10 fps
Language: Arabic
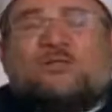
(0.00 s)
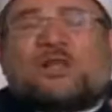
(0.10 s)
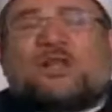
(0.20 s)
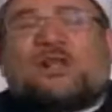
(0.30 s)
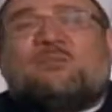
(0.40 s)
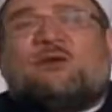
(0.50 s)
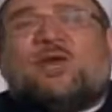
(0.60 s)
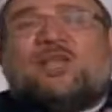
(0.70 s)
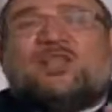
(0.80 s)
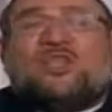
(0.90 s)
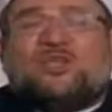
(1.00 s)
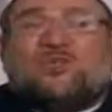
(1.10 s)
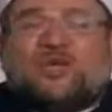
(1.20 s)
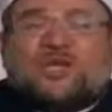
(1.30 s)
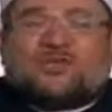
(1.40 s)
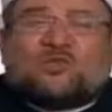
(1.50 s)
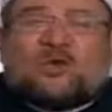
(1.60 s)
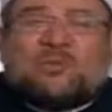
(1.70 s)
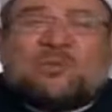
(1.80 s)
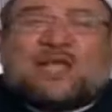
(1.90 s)
مريم وإني
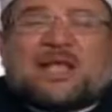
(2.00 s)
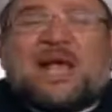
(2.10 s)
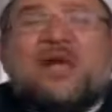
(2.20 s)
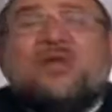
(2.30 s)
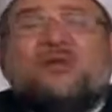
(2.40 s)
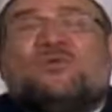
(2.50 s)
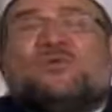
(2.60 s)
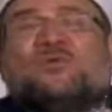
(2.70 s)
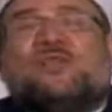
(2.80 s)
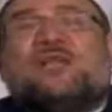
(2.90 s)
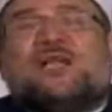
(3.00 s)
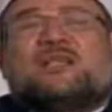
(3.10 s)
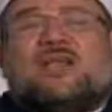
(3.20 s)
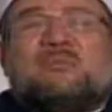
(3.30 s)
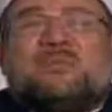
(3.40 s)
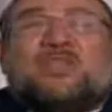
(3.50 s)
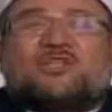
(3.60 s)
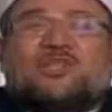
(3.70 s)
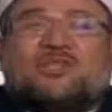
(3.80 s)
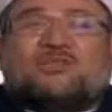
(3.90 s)
أعيذها بك وذريتها من
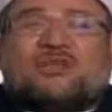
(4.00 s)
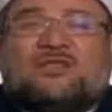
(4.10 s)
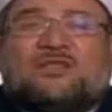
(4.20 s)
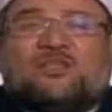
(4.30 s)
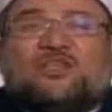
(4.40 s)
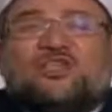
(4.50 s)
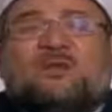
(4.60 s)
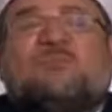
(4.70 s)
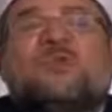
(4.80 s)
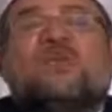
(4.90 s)
الشيطان الرجيم